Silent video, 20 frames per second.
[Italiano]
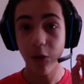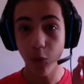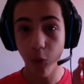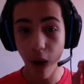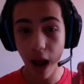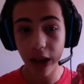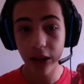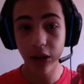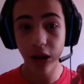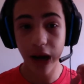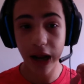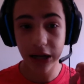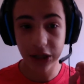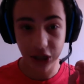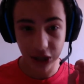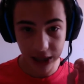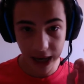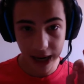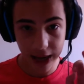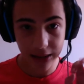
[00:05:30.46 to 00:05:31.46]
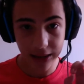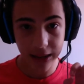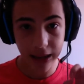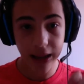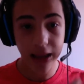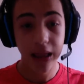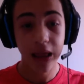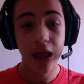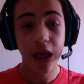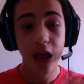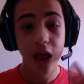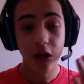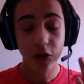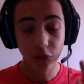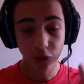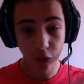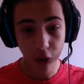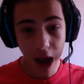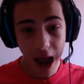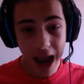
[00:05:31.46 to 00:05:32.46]
Quando la
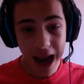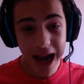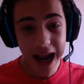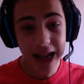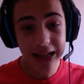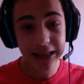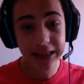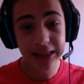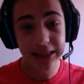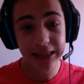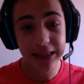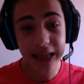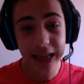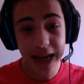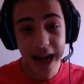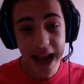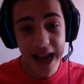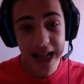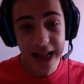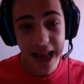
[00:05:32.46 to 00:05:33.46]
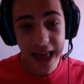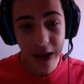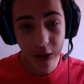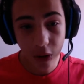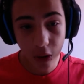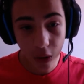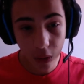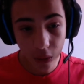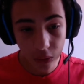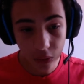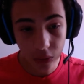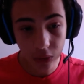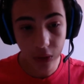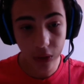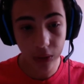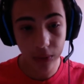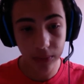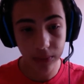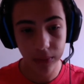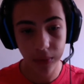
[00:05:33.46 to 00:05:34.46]
Twilight si rende conto.
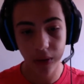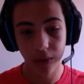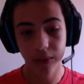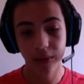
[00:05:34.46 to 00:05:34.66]
No.